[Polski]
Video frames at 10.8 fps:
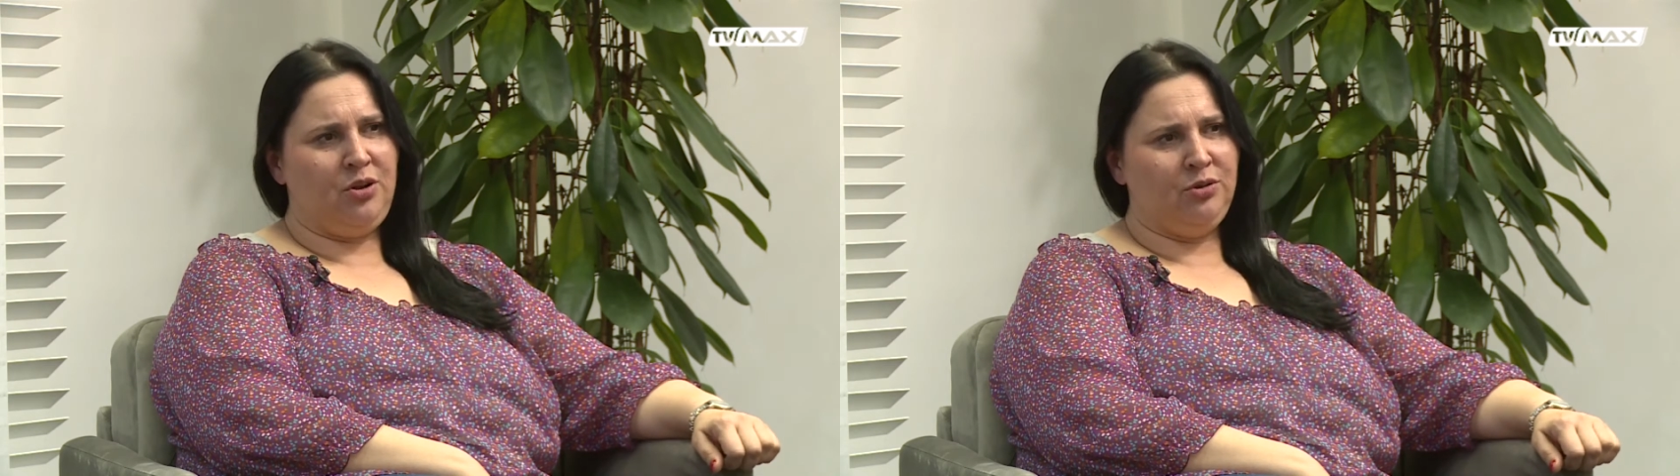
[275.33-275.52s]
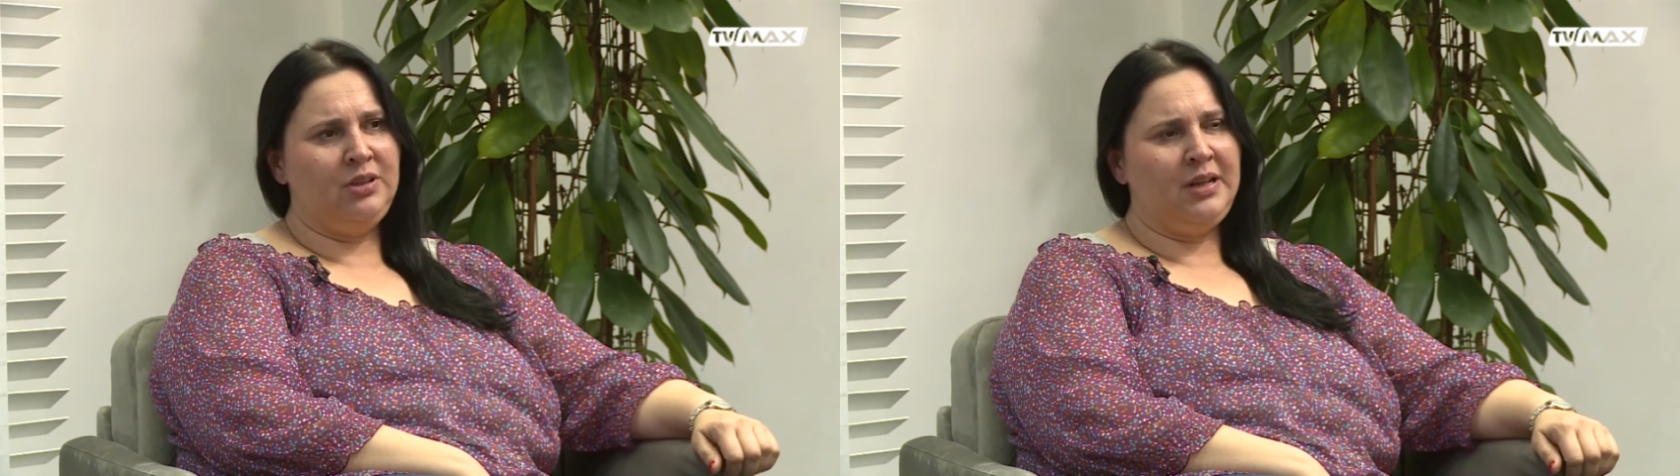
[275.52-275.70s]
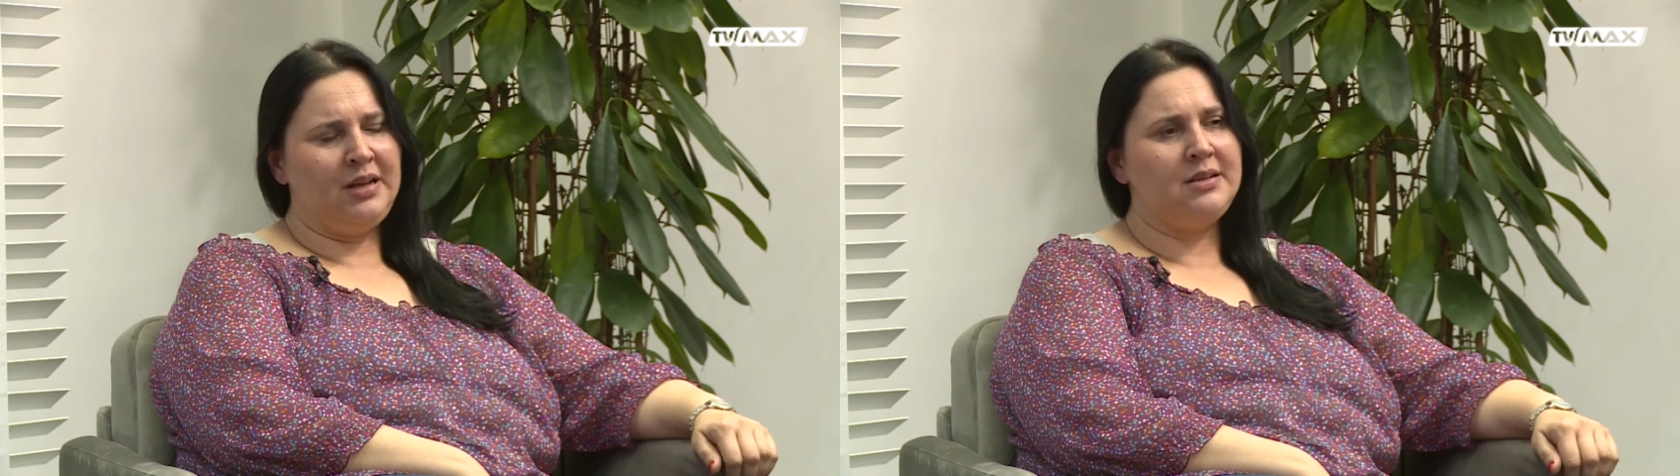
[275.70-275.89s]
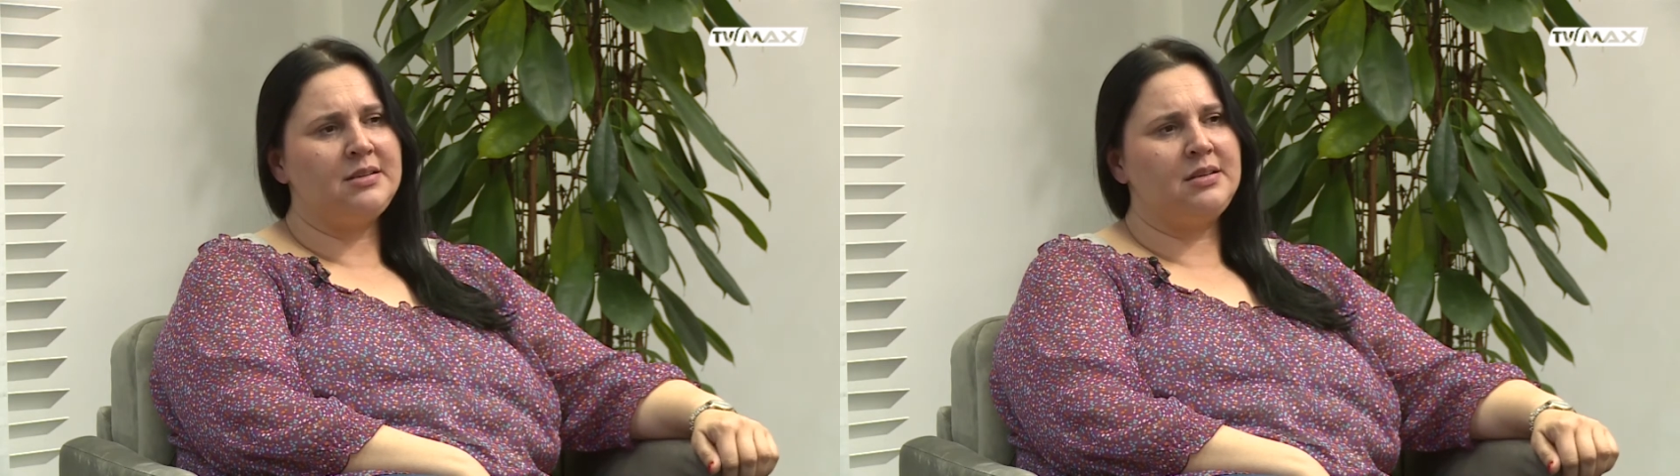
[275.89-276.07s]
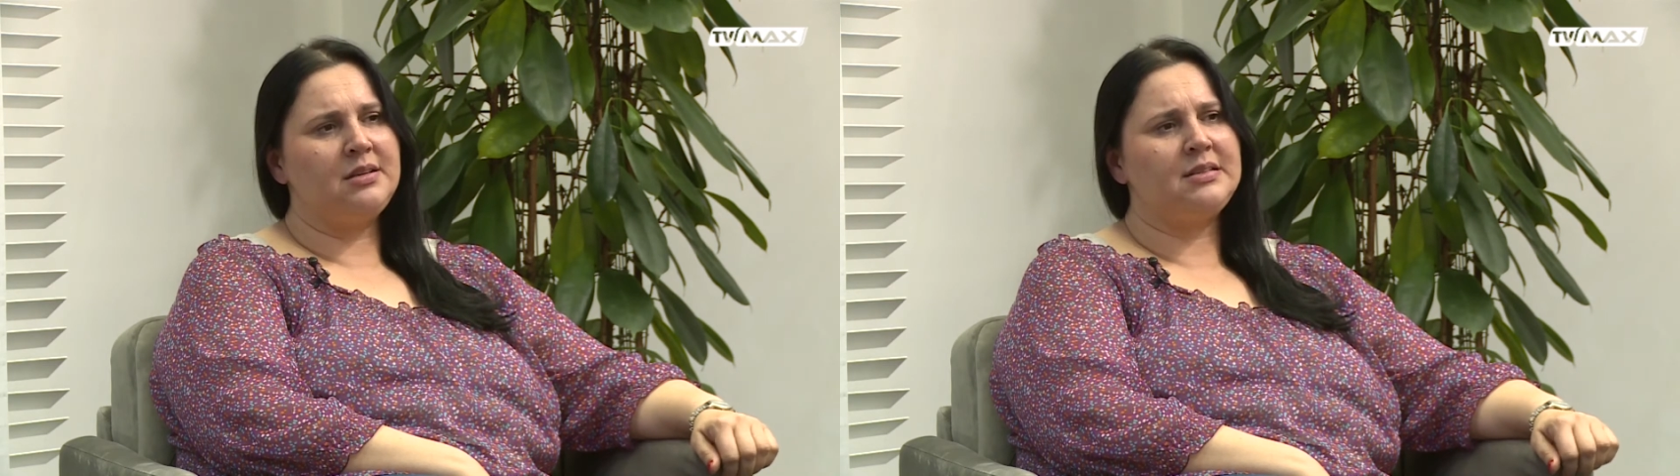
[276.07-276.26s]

od nas